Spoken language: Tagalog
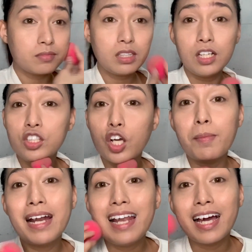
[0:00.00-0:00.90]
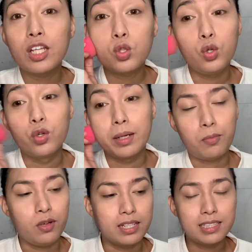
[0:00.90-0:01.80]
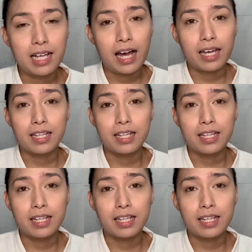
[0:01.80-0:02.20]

sobrang laking tulong na po yan sa akin.